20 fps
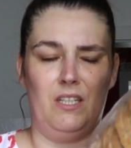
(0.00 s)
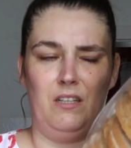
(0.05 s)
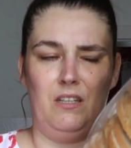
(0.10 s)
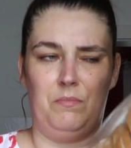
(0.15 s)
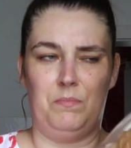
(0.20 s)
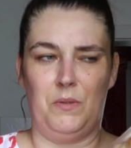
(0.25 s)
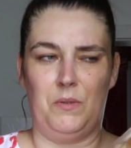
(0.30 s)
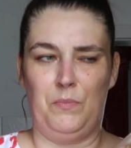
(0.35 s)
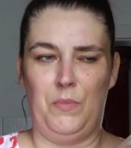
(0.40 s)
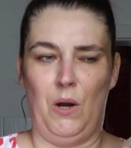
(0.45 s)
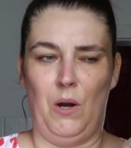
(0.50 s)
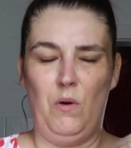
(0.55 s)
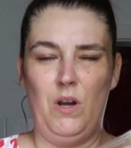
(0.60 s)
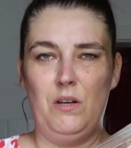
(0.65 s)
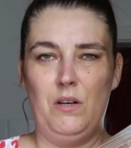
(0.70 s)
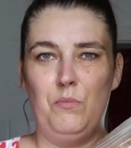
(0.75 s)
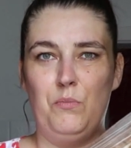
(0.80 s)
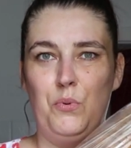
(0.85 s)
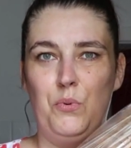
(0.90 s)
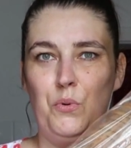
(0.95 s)
Ich glaube,
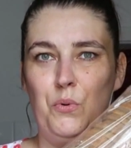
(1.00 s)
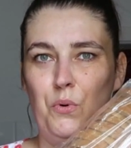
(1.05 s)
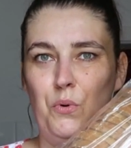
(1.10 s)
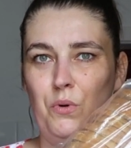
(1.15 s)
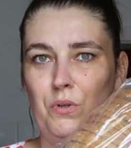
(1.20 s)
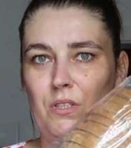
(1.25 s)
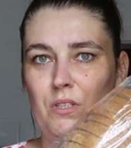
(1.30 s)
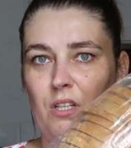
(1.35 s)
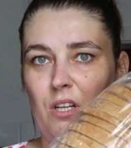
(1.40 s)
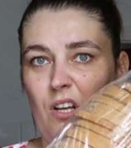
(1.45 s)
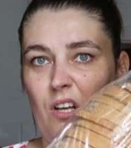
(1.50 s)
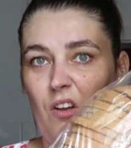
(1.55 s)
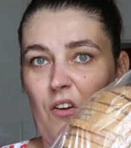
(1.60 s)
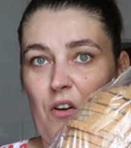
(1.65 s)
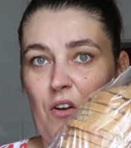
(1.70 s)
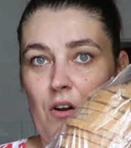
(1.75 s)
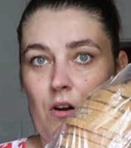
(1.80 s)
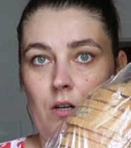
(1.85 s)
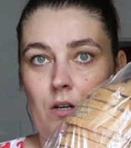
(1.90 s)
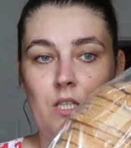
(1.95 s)
Bauernbrot. Brot
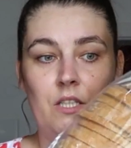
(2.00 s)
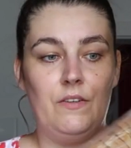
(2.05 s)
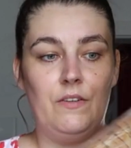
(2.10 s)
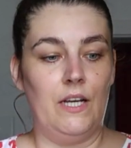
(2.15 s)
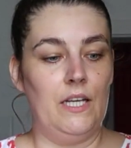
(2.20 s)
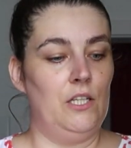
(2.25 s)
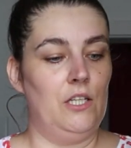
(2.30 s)
und ich war